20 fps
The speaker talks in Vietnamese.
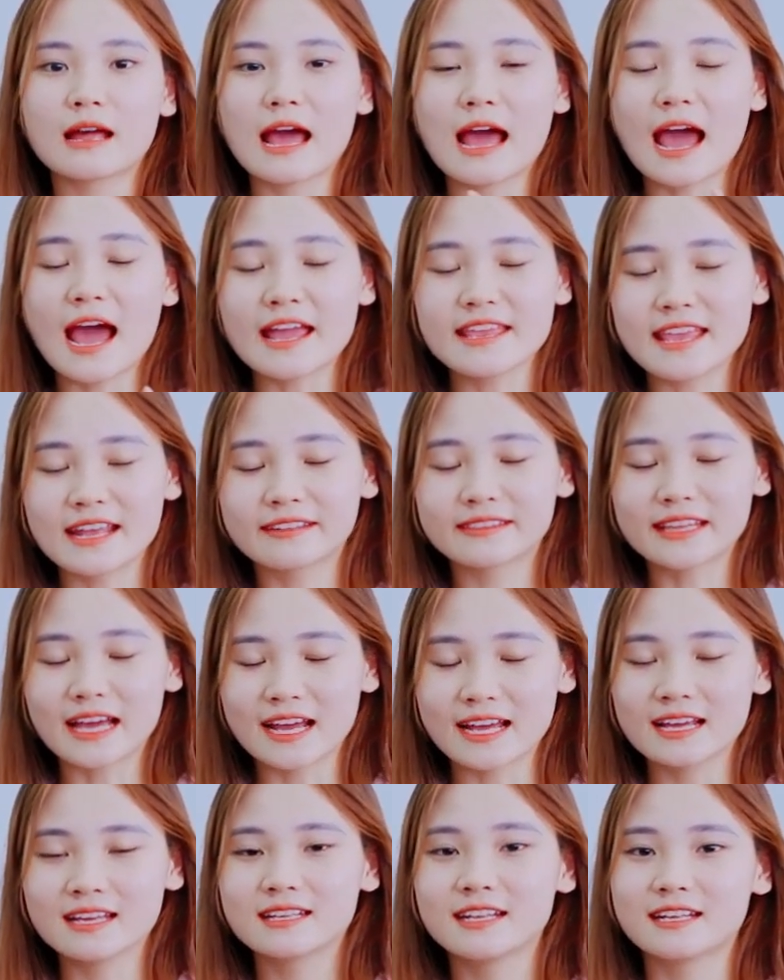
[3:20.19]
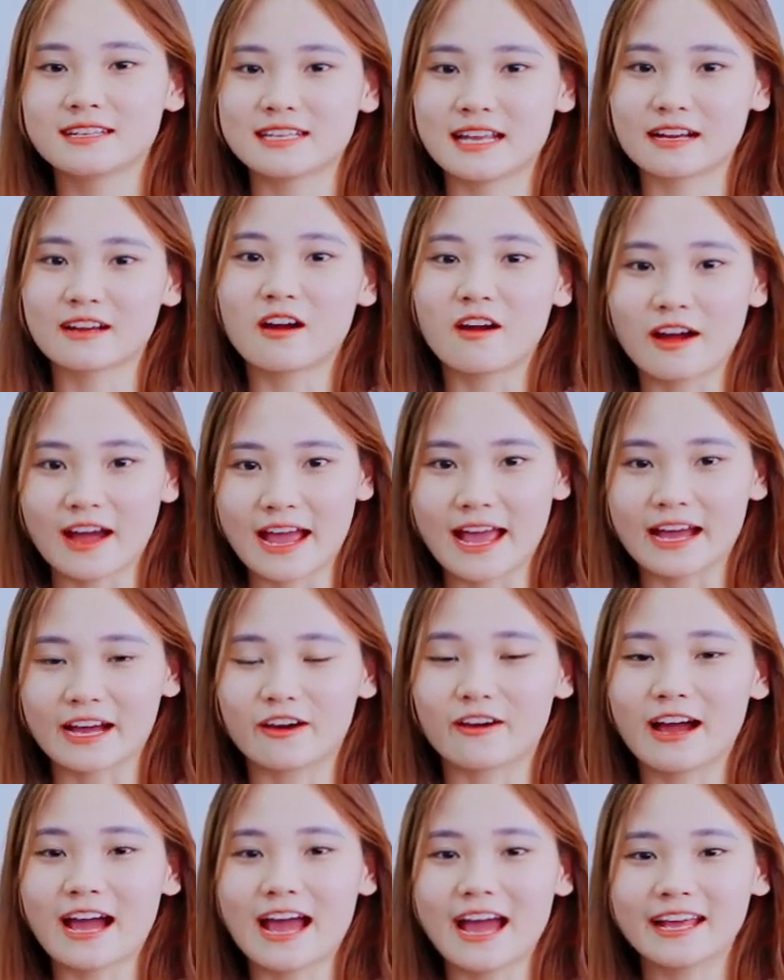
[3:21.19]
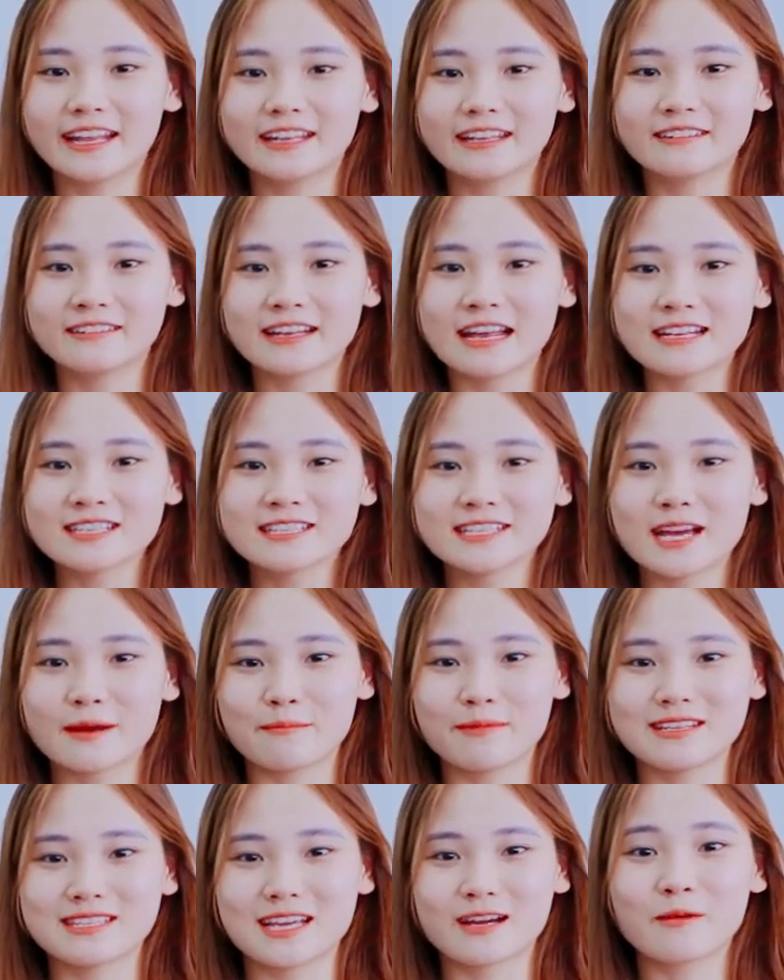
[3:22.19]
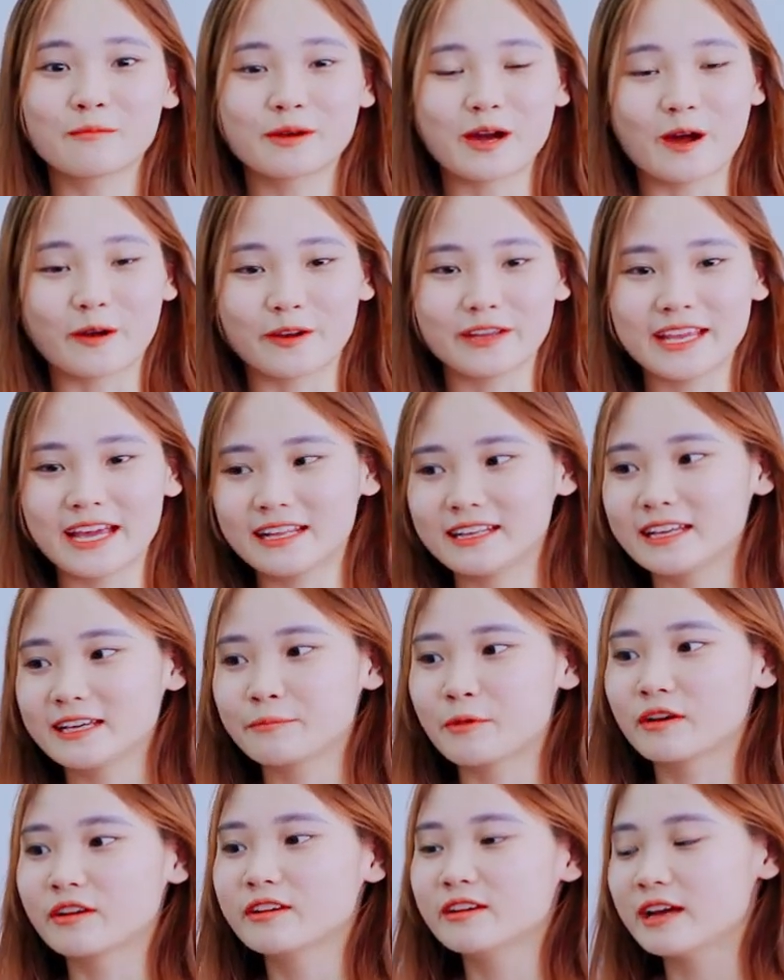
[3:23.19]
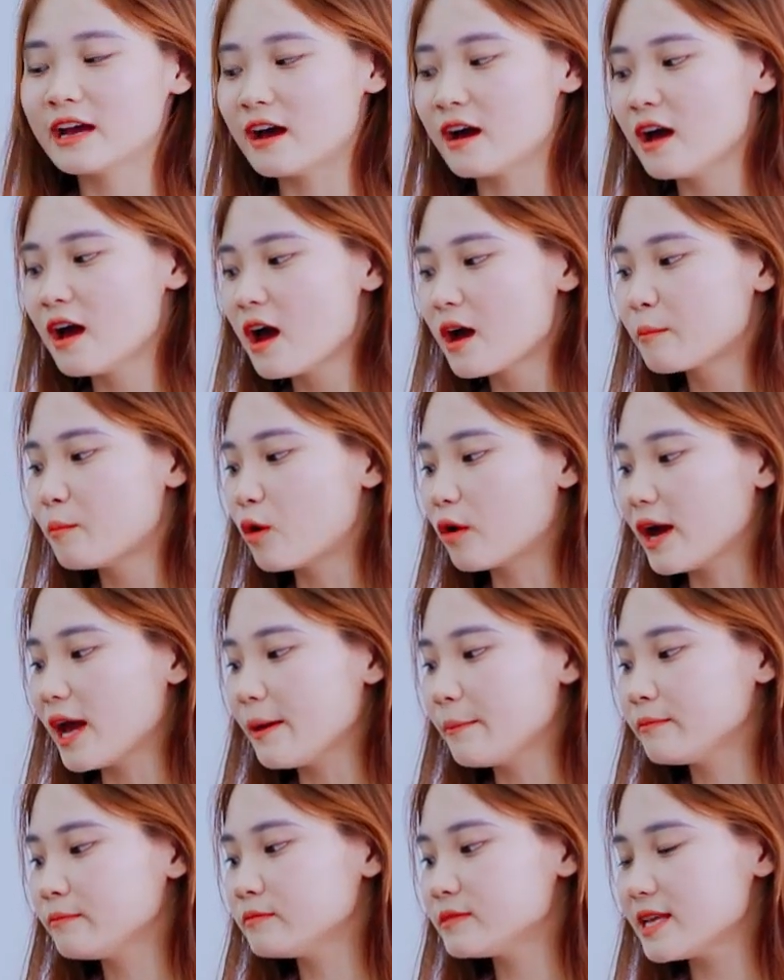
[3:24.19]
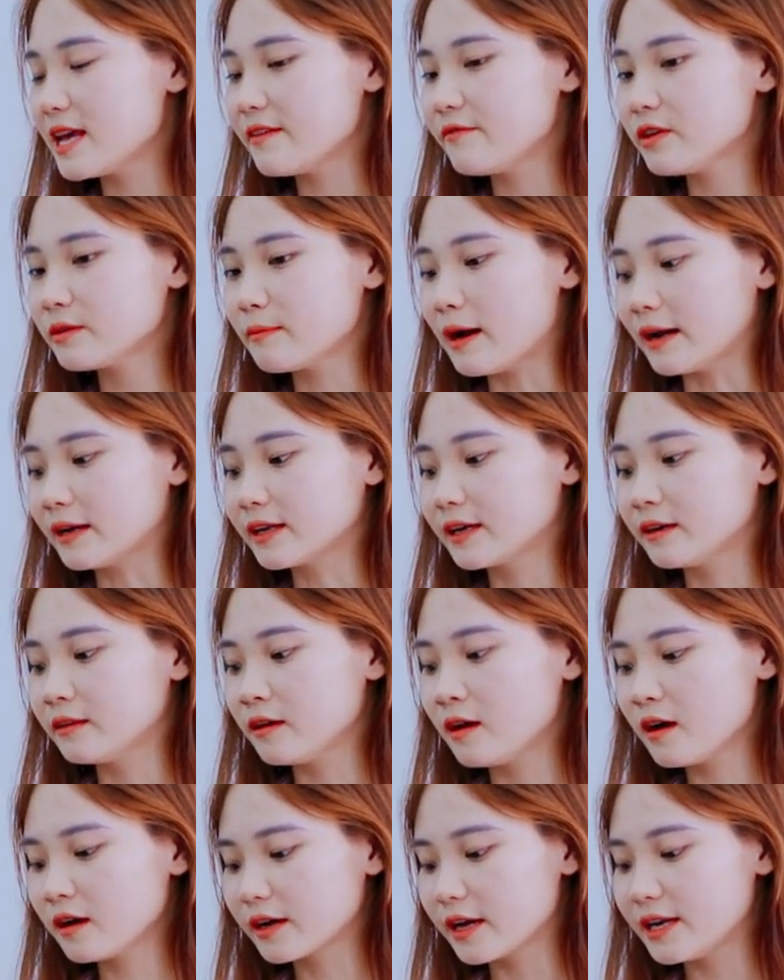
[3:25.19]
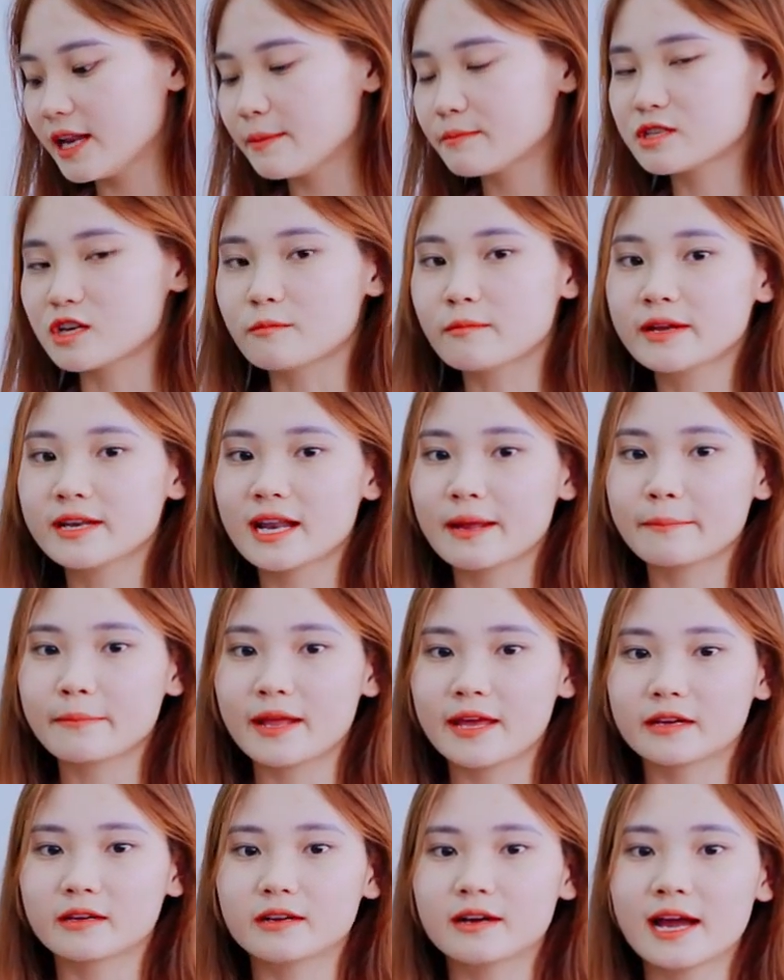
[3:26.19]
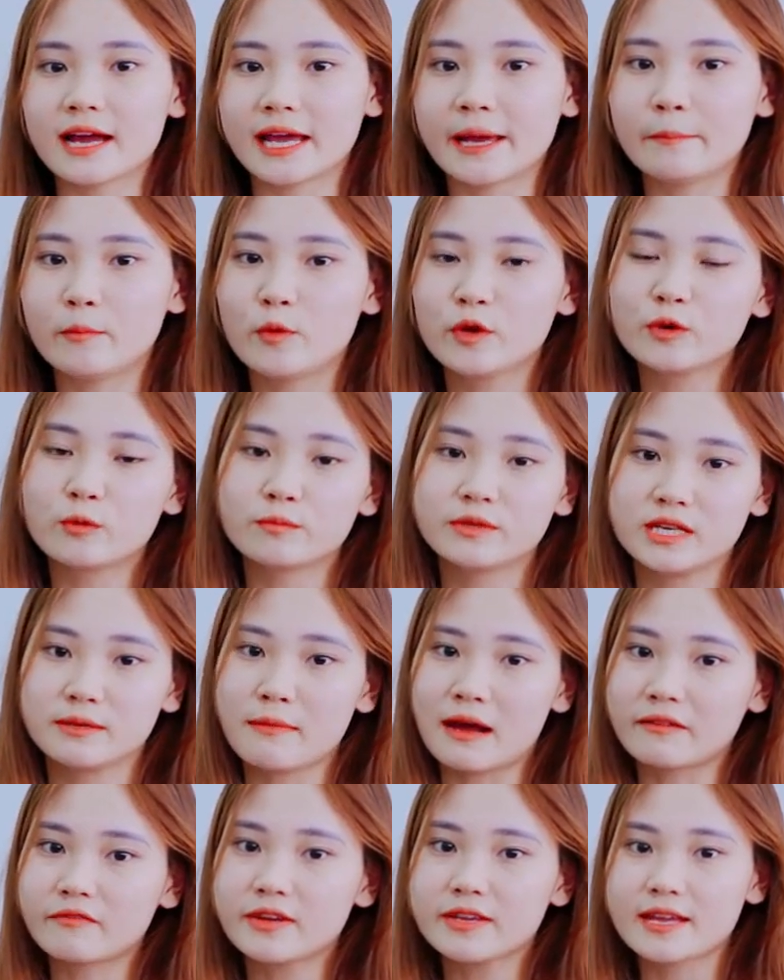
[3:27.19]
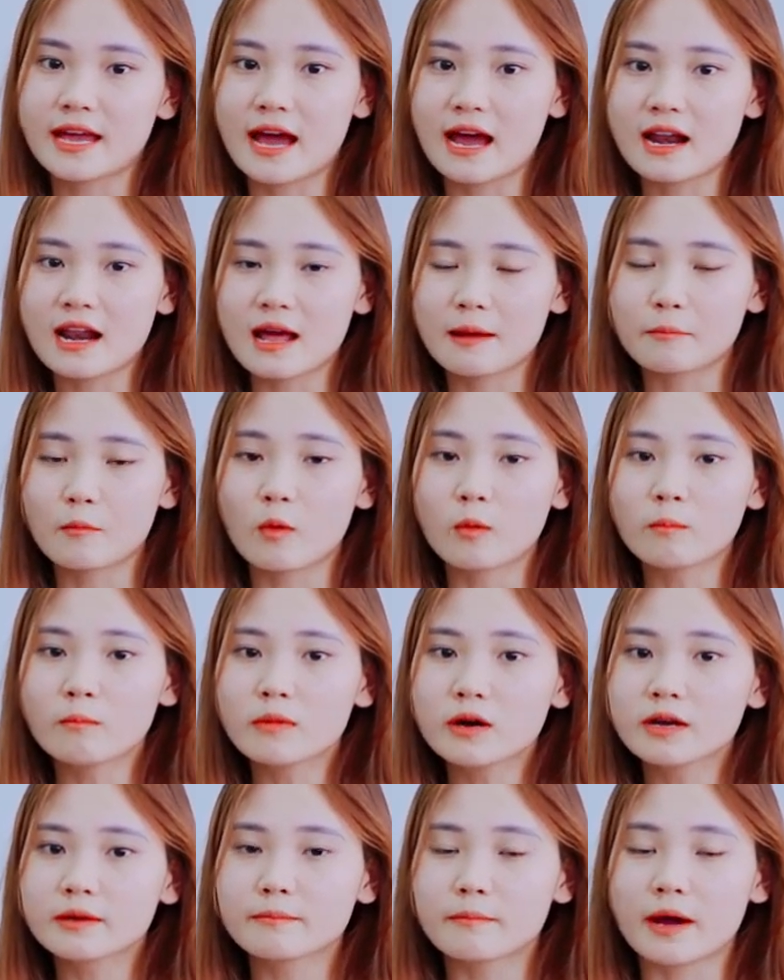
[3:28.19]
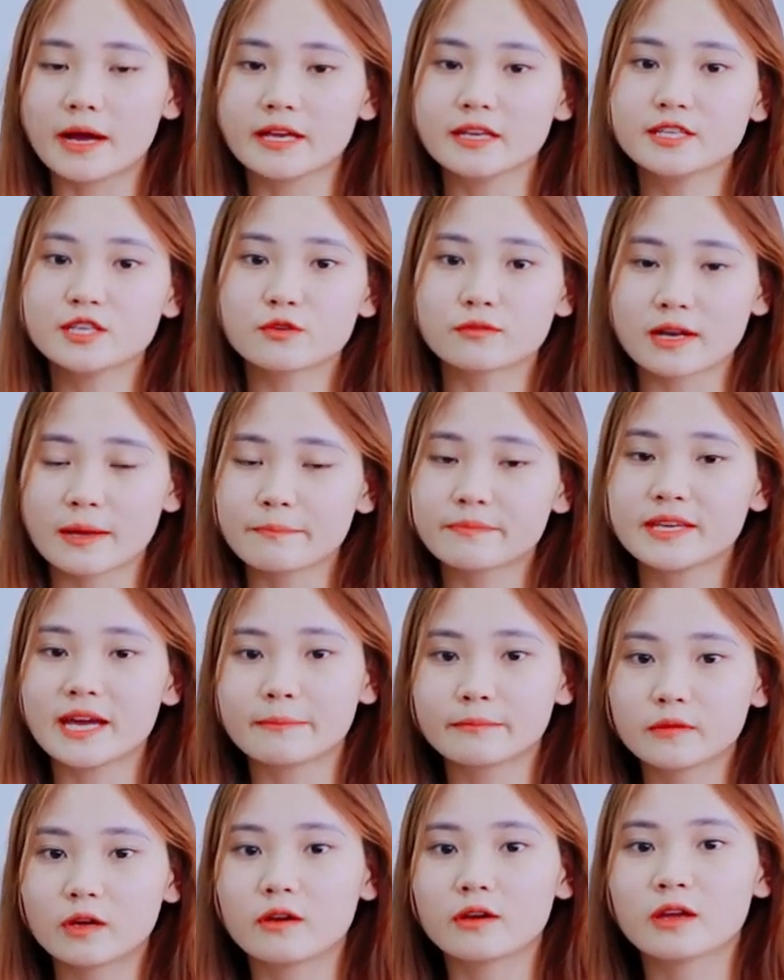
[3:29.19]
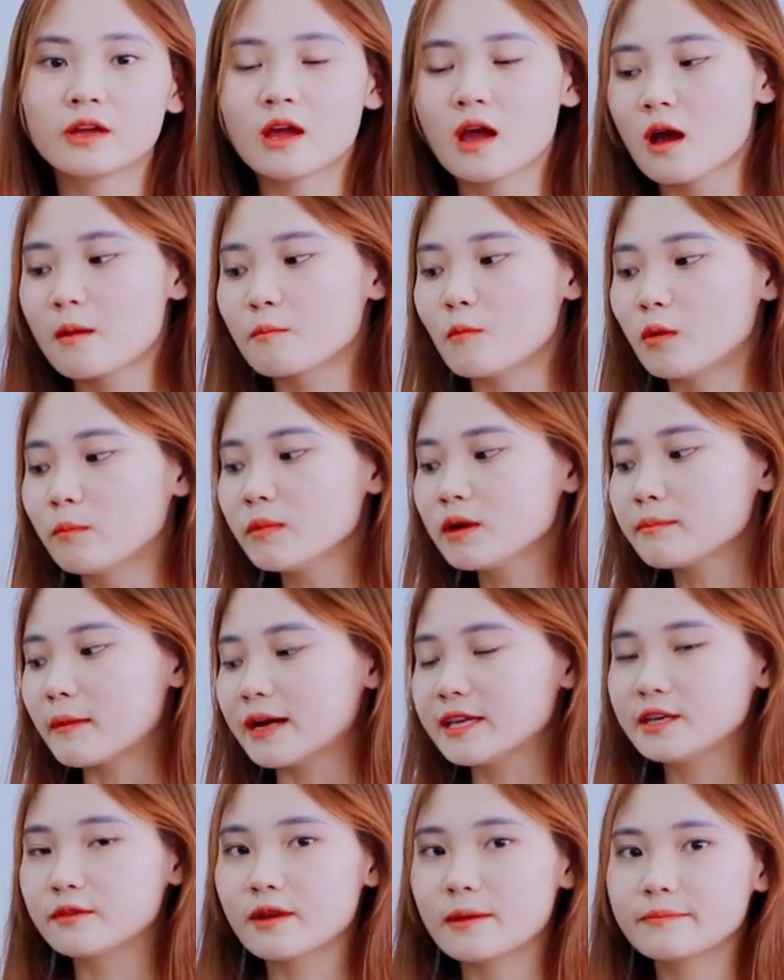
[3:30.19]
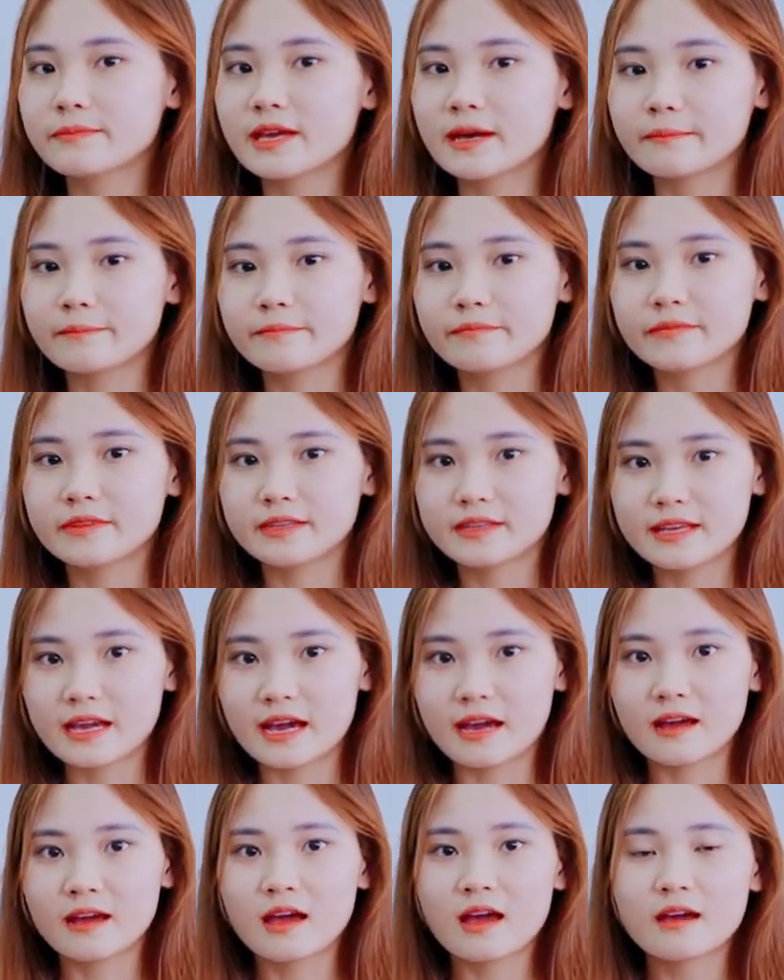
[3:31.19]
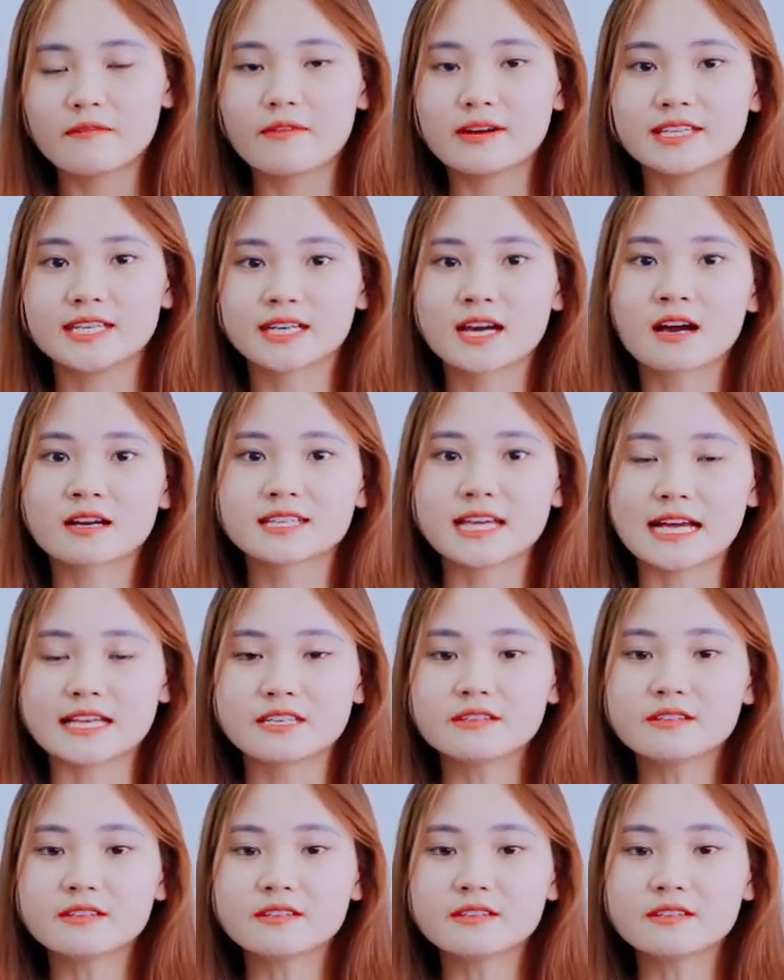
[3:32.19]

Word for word: ai nhanh tay thì sẽ còn hàng còn ai đến chậm thì sẽ không còn nữa nha thì mọi người ờ, một em xe phiên bản kỷ, kỷ niệm 60 năm này cửa hàng em luyến cũng chỉ bán với giá là 47 triệu 500 thôi 47, 47 triệu 500. 500 dạ và chỉ cần trả